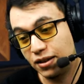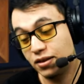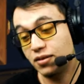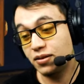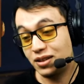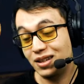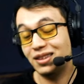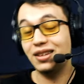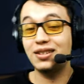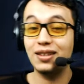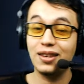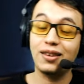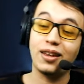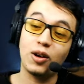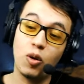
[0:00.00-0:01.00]

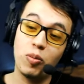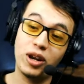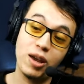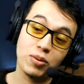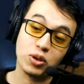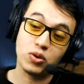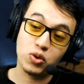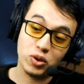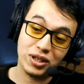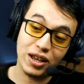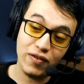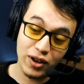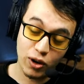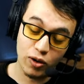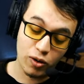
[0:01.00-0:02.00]
C'était très compliqué parce que je
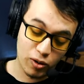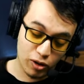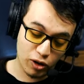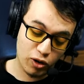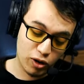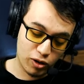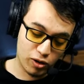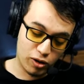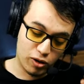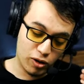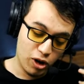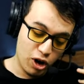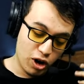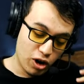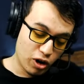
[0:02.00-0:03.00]
savais
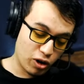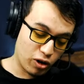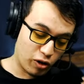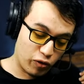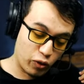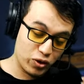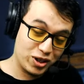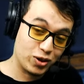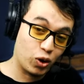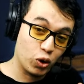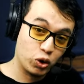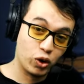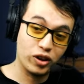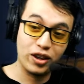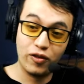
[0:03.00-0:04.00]
qu'en fournissant
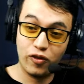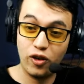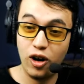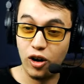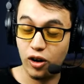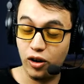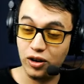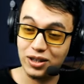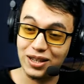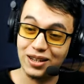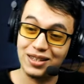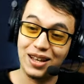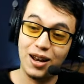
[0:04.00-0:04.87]
autant d'efforts, ça allait